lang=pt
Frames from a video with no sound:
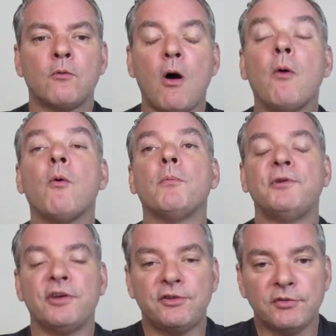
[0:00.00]
Qual o
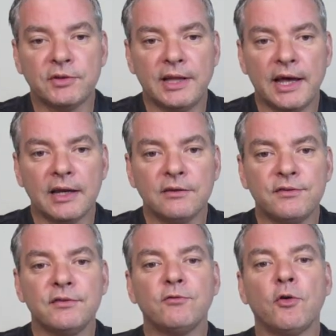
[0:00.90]
objetivo dela?
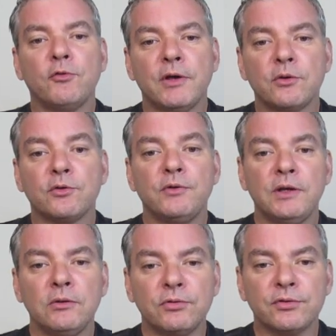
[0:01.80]
Desenvolver os
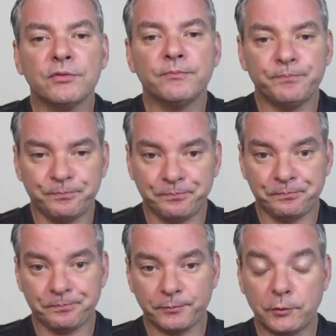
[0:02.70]
vinhos,
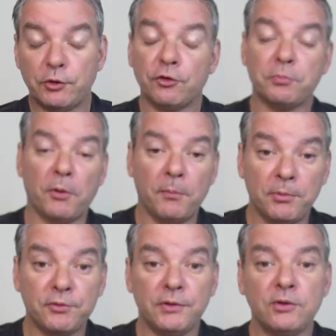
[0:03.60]
seus
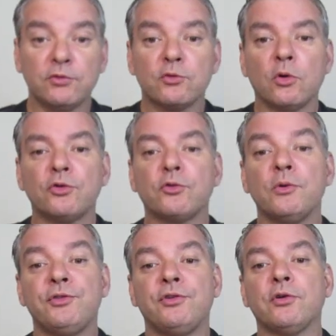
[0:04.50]
próprios vinhos, todos
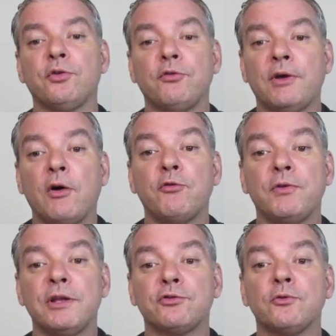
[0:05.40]
com estilo jovial,
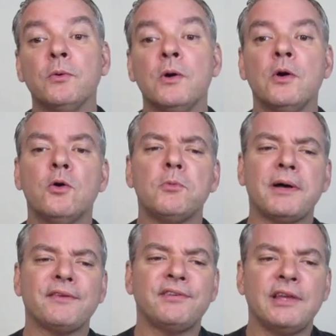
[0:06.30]
fresco,
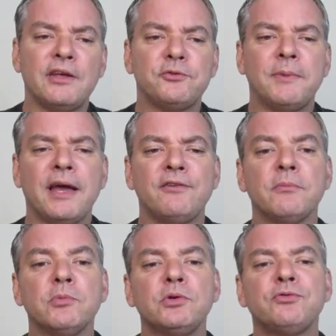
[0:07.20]
uma acidez média,
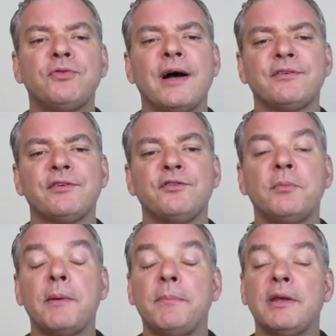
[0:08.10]
muito fáceis de
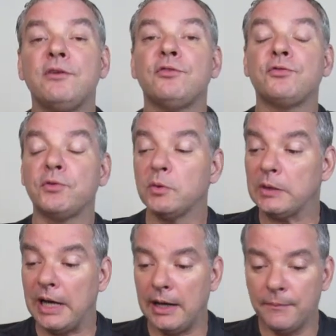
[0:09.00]
beber e
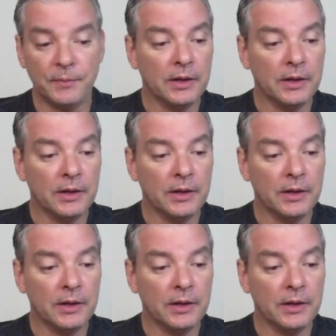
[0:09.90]
desfrutar.